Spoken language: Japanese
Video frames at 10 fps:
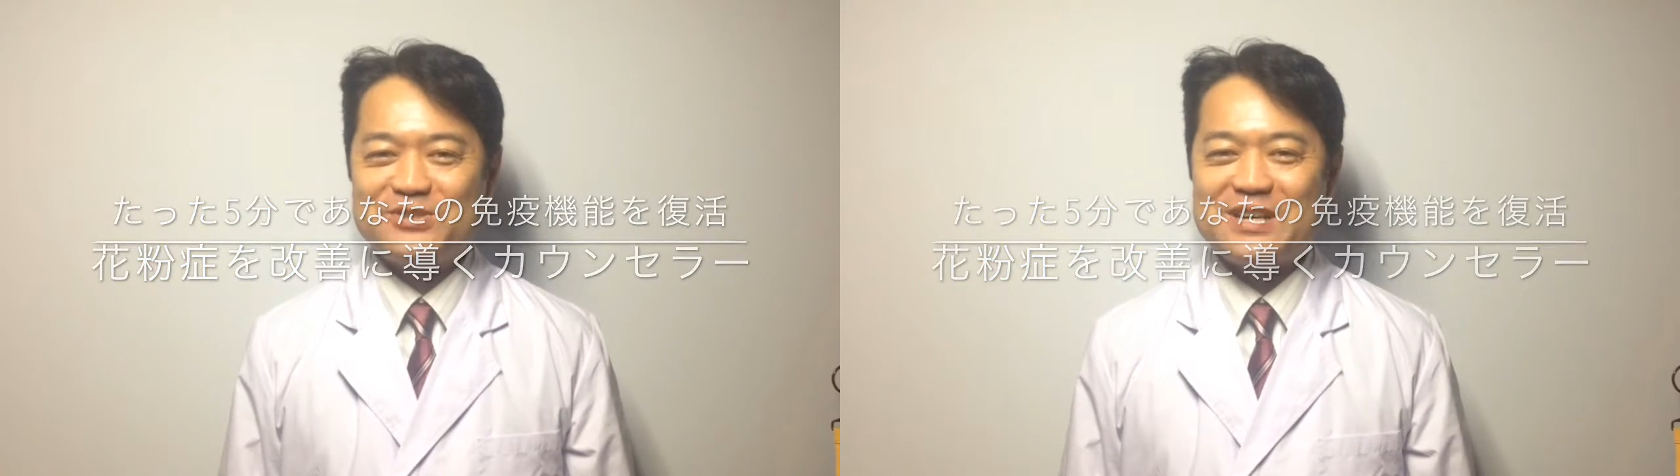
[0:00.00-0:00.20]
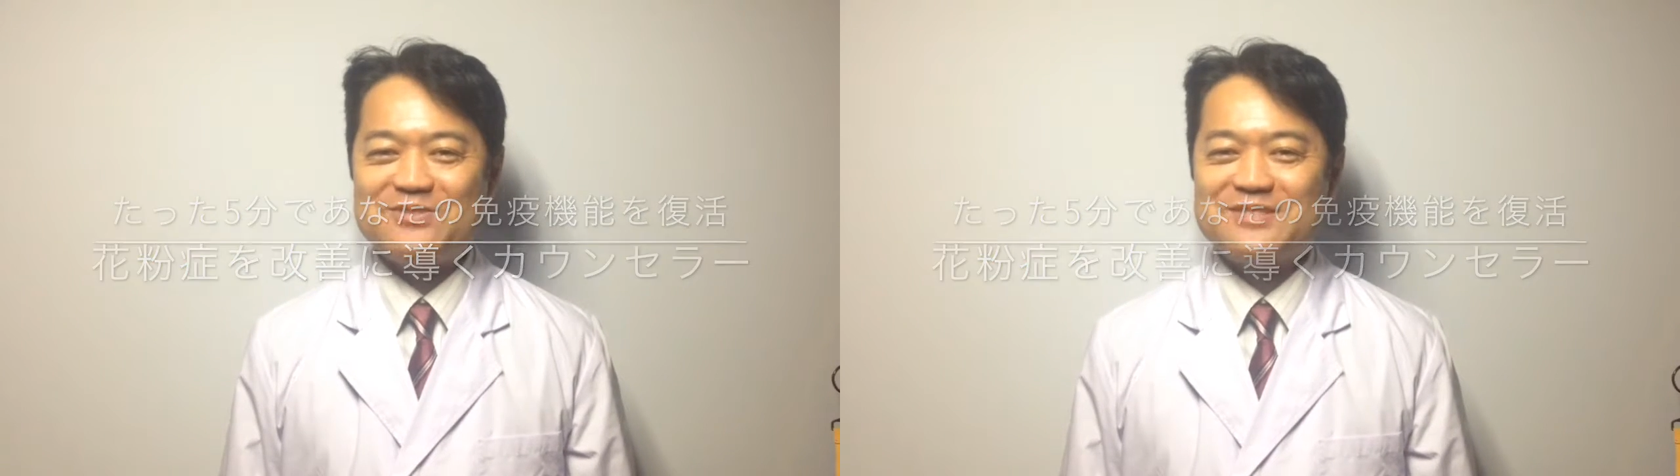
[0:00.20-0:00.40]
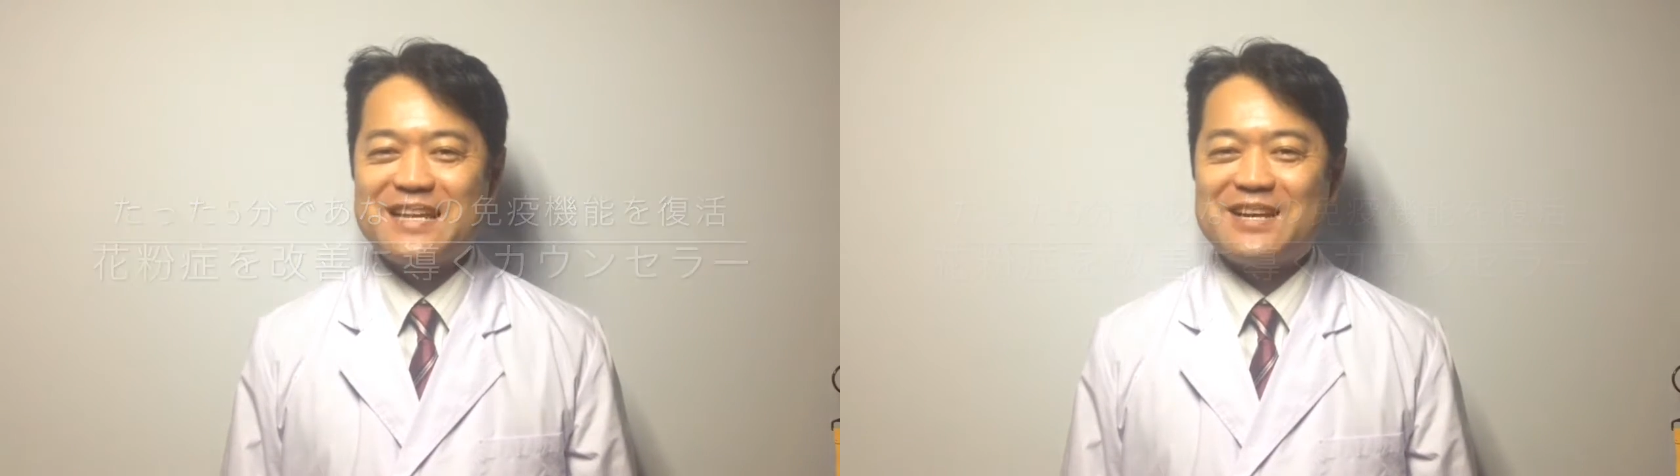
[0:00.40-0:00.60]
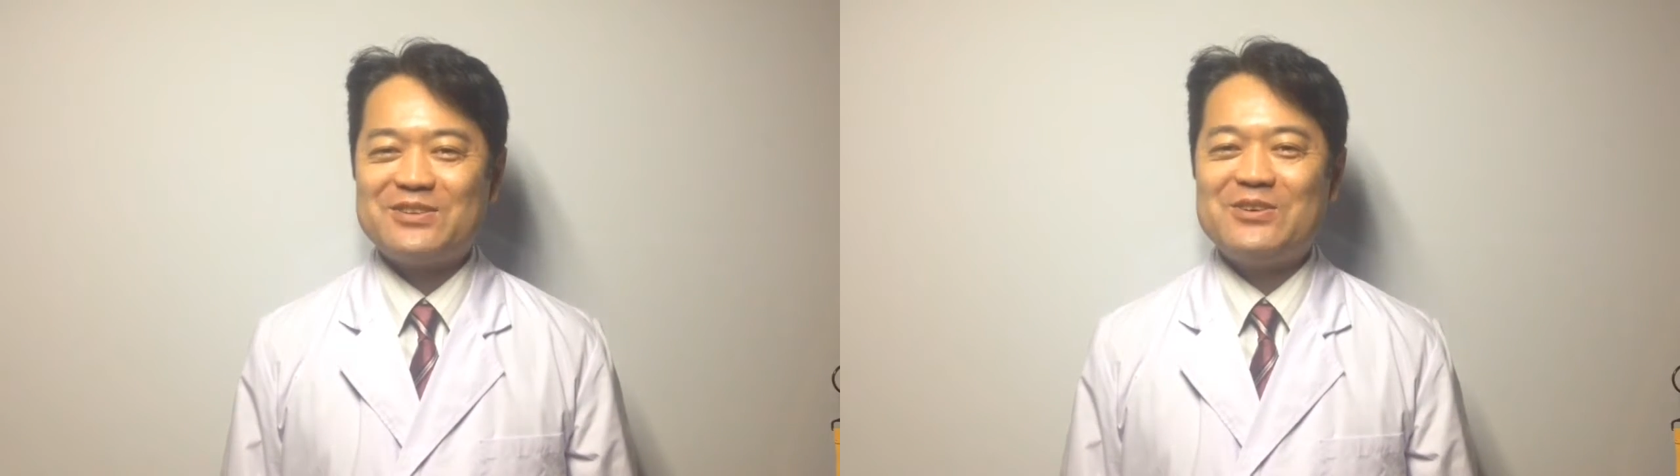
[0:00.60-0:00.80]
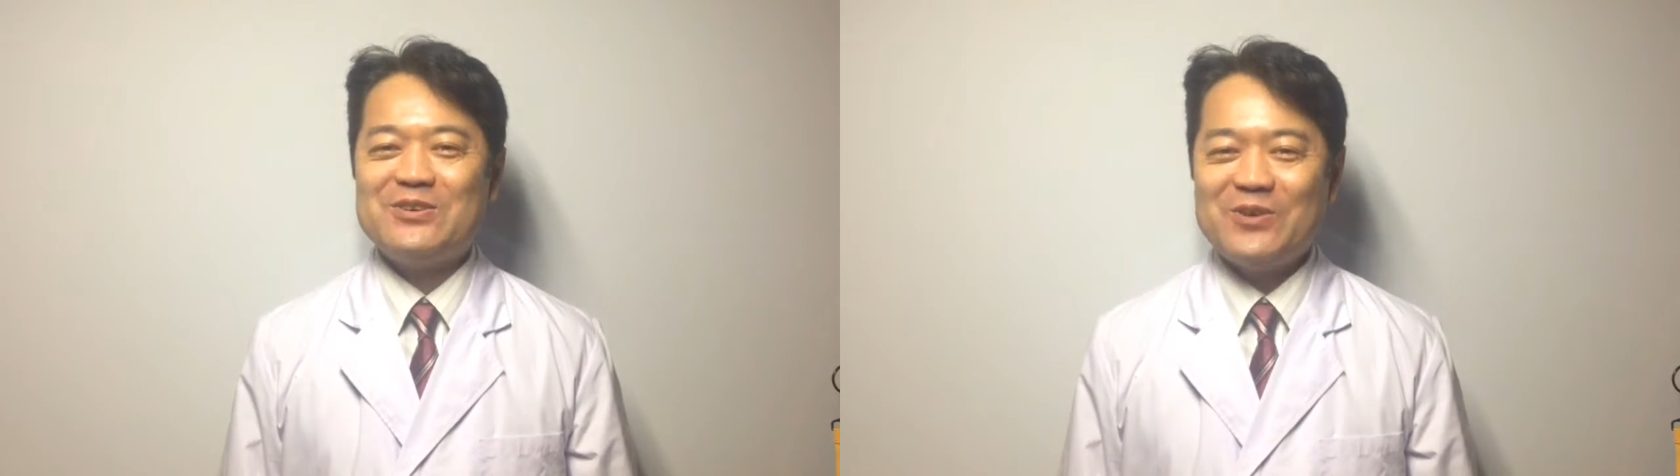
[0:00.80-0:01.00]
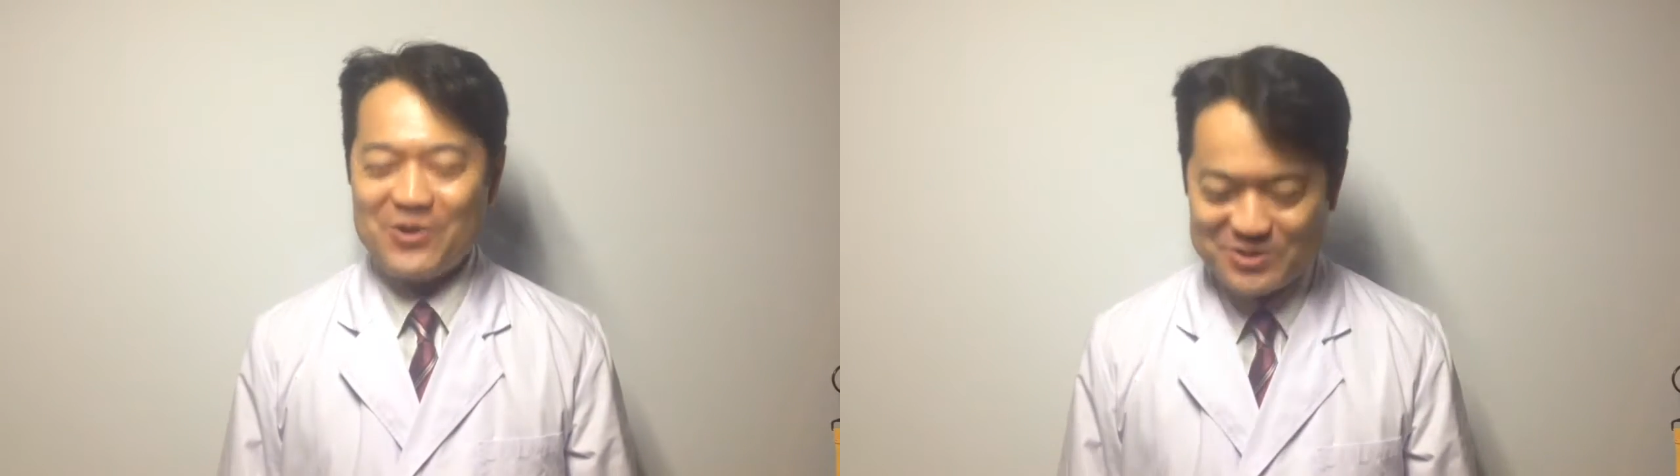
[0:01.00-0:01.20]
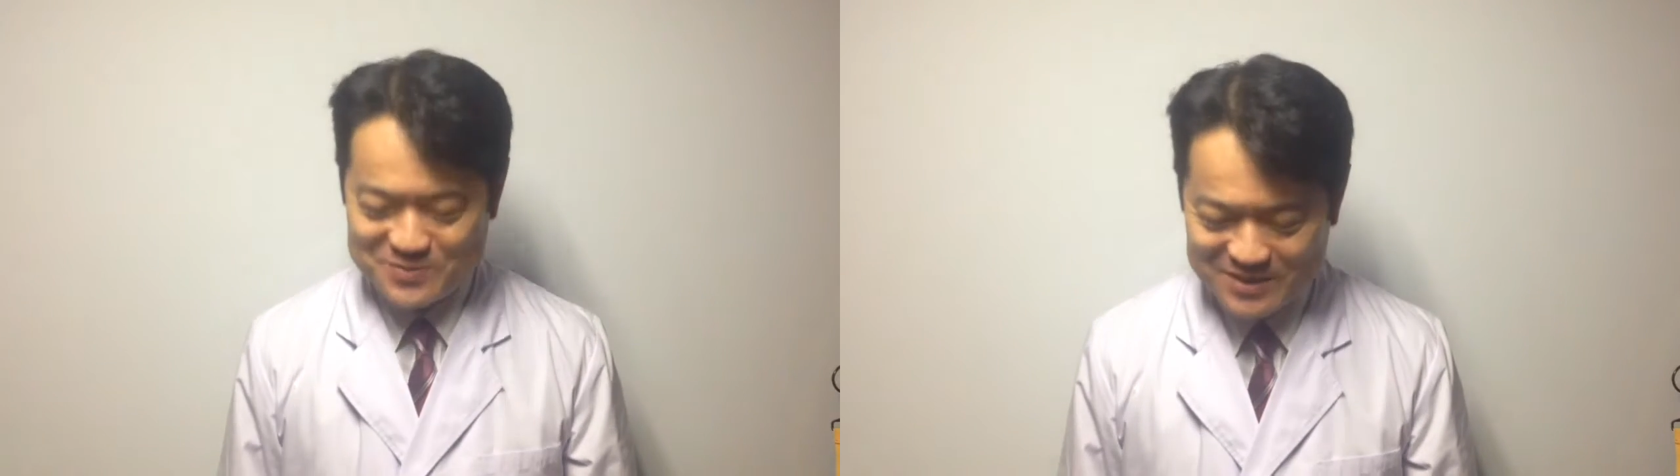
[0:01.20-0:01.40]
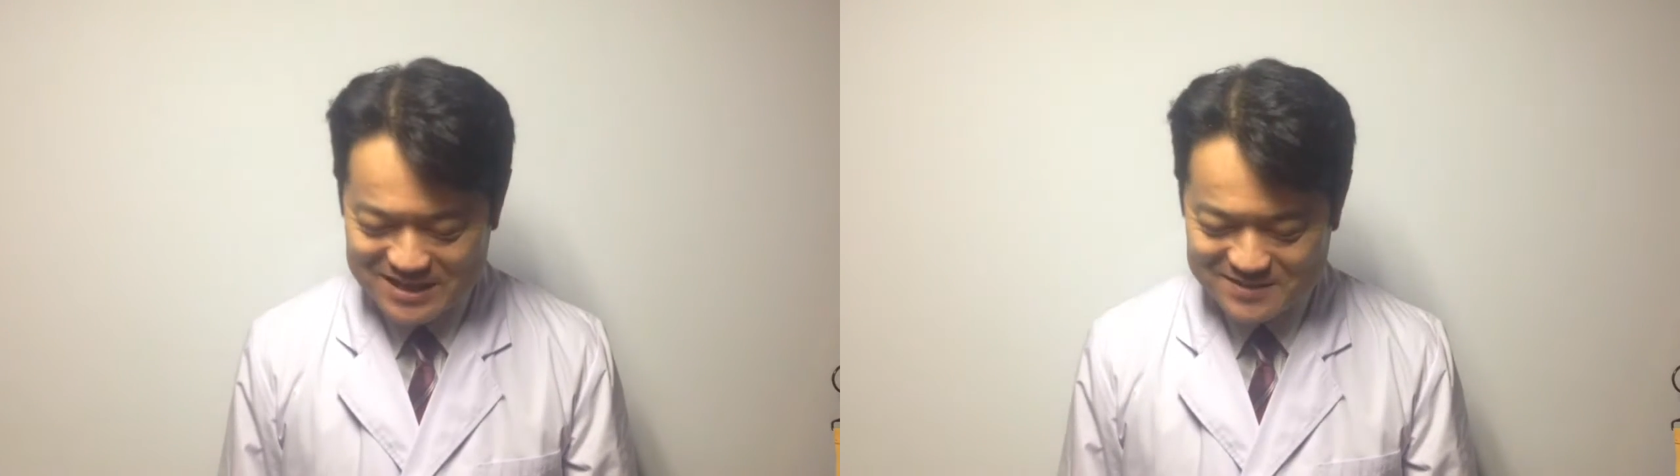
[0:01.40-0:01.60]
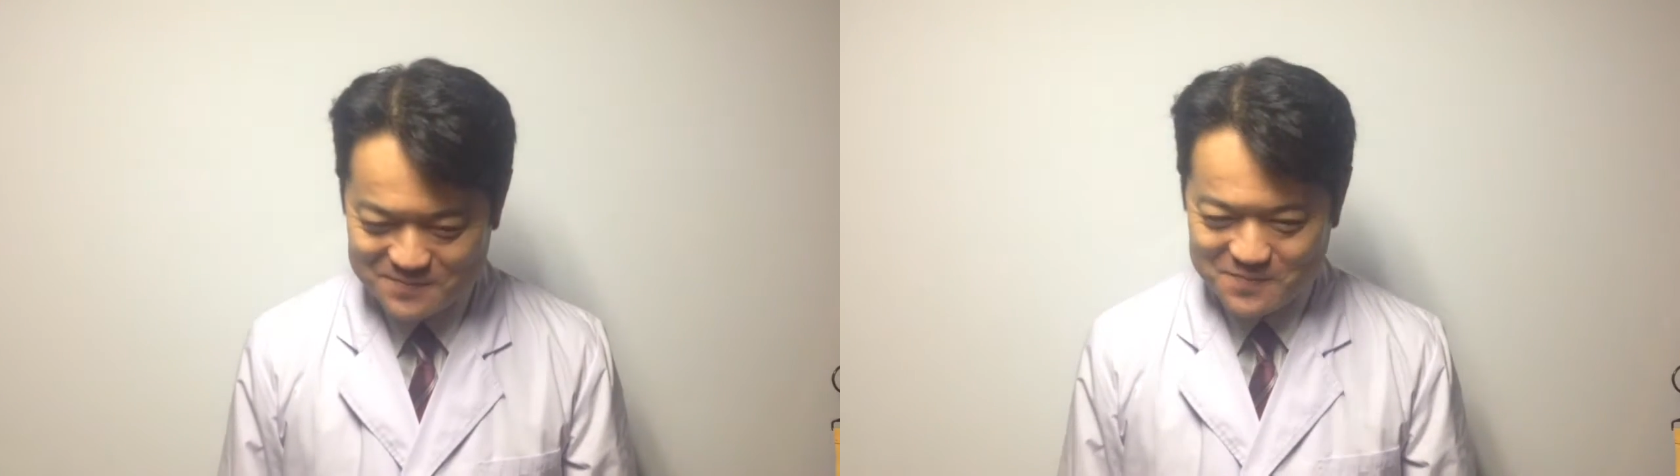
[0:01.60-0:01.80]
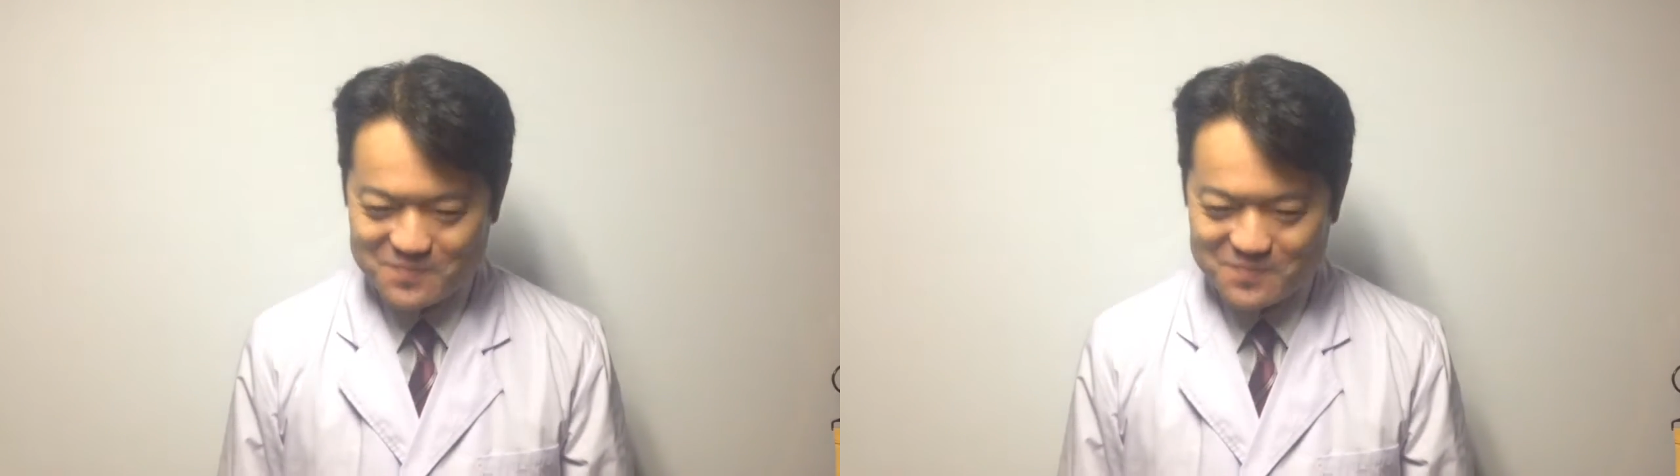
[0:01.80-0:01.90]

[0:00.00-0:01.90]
カウンセラーの大久保です。